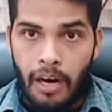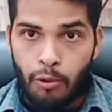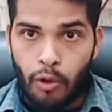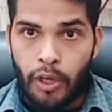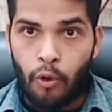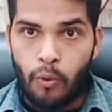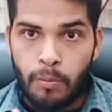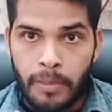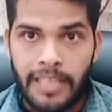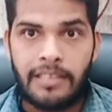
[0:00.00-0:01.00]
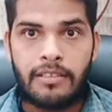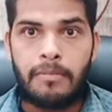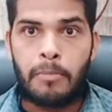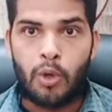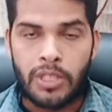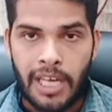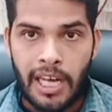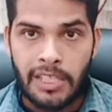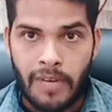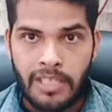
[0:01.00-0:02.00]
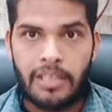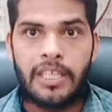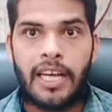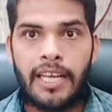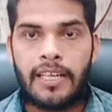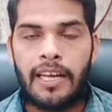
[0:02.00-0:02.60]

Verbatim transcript: उन्होंने उम्मीद भरोसा आश्वासन दिया है